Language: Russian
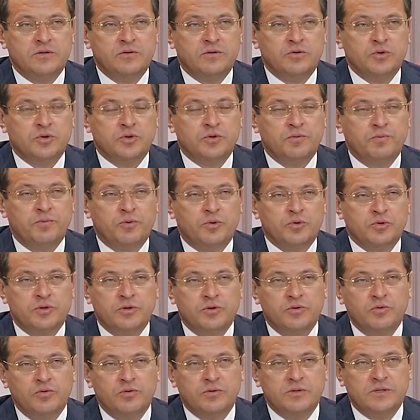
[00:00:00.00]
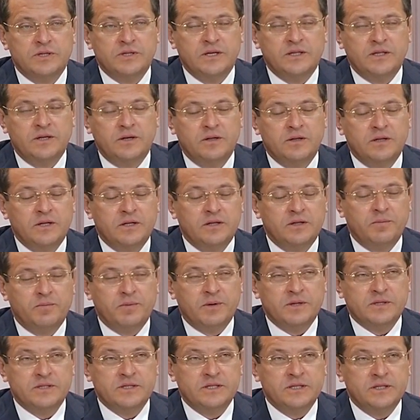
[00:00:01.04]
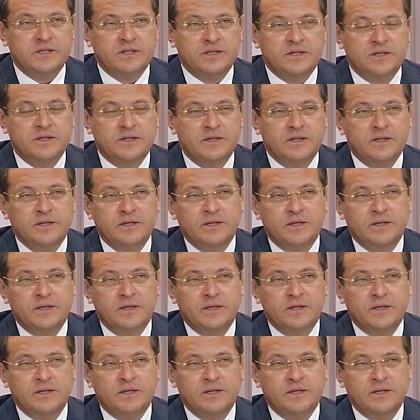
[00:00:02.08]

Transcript: то, что прошлый год за 3, на 3%